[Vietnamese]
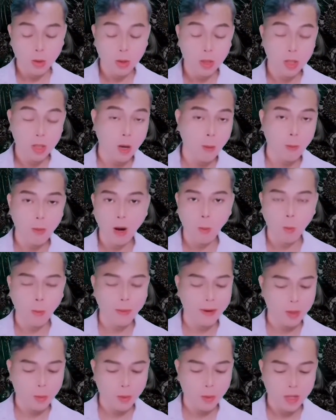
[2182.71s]
Cậu lập tức cử
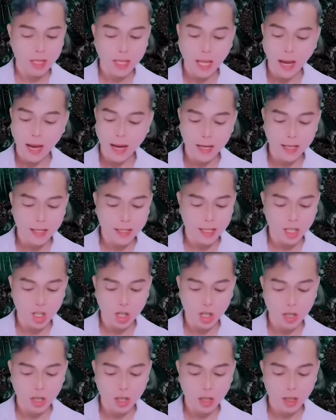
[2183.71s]
người đến con hẻm ở Mộng Liễu,
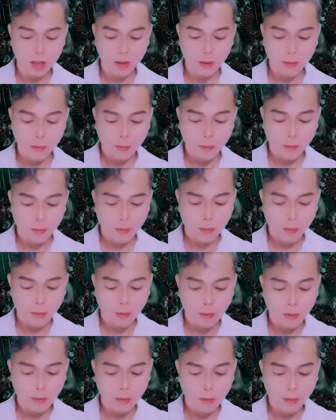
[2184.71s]
tiếp tục
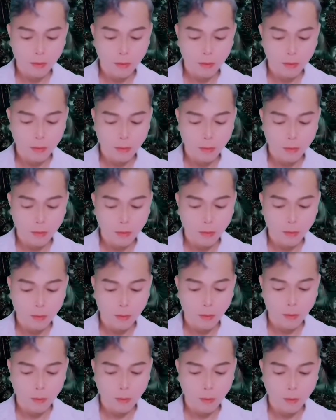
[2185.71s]
rà soát tìm kiếm tên mặt thẹo
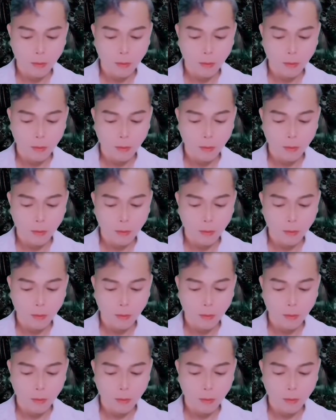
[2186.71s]
kia.